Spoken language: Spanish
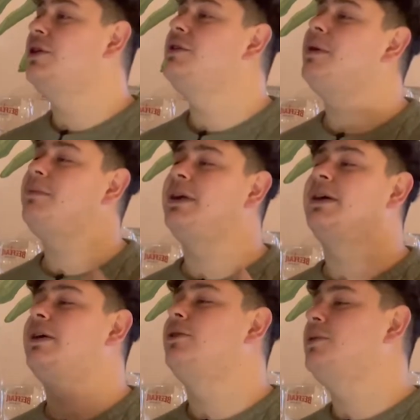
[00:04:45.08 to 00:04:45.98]
de lima
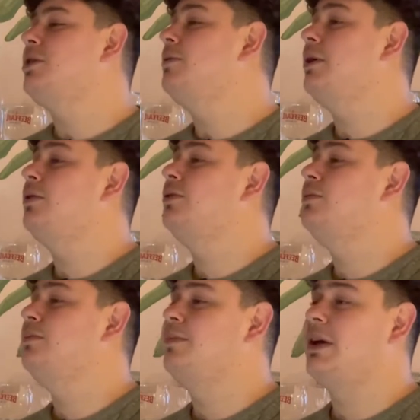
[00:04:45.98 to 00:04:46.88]
para que combine bien con
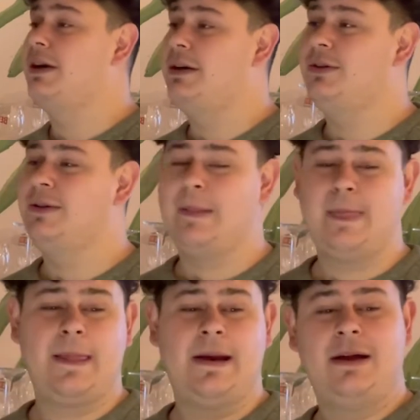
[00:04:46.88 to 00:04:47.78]
un pescado
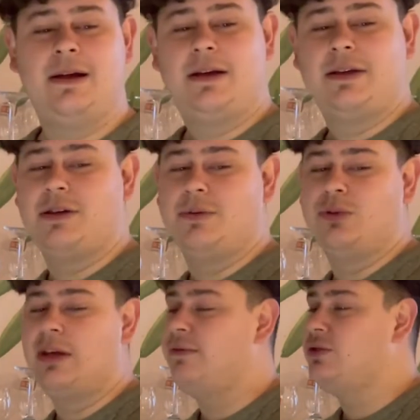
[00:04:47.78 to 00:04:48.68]
y
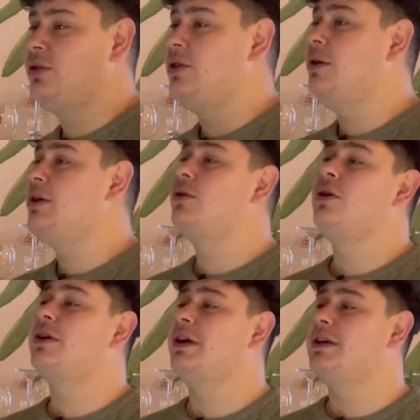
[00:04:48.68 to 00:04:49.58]
una infusión de hibisco
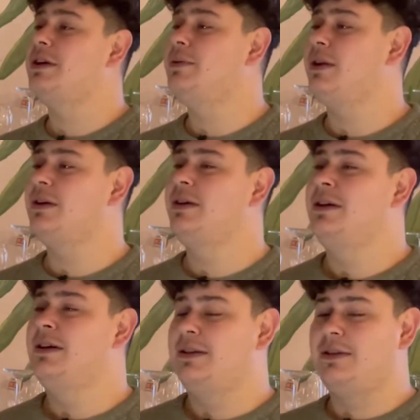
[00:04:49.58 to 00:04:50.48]
con jengibre.
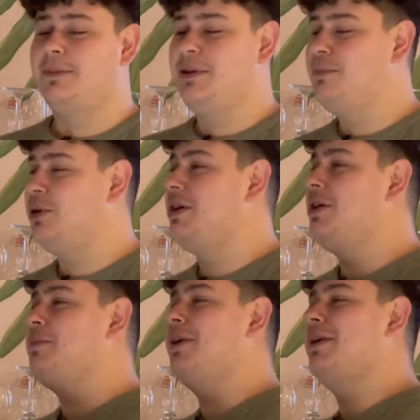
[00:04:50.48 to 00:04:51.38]
También por ahí
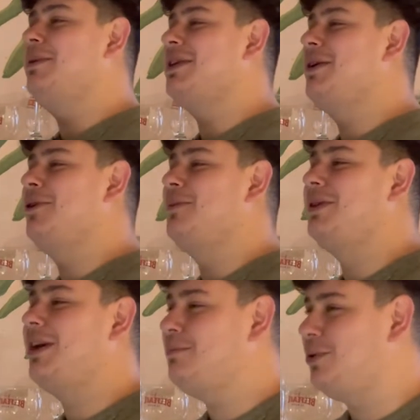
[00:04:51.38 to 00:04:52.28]
después el Rama te va a
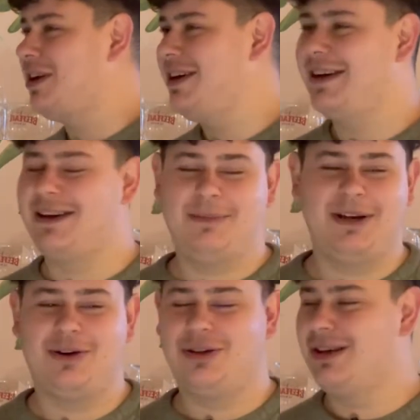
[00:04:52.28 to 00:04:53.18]
comentar por qué rama
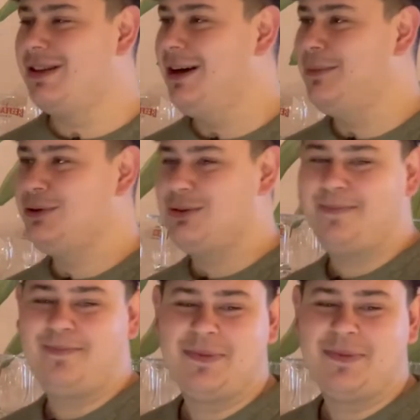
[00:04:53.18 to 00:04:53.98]
lo conectamos.